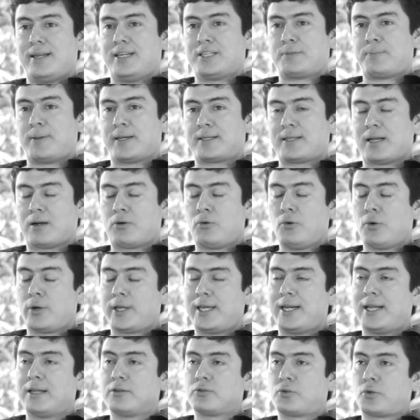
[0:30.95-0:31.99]
El espectáculo
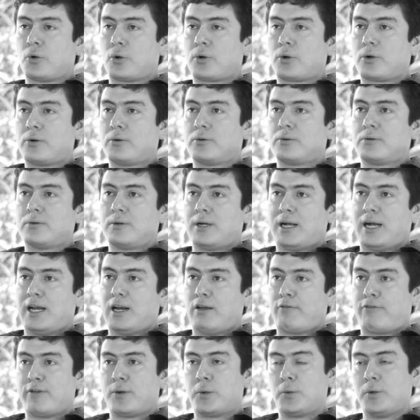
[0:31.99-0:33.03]
gira en torno a la
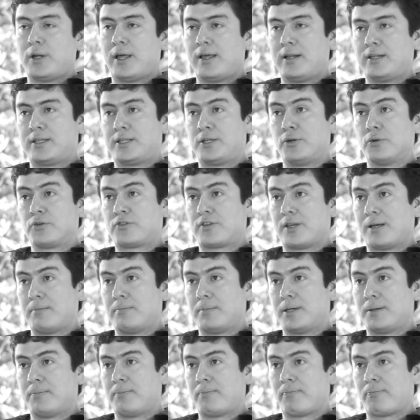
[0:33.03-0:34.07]
figura del tío Sam.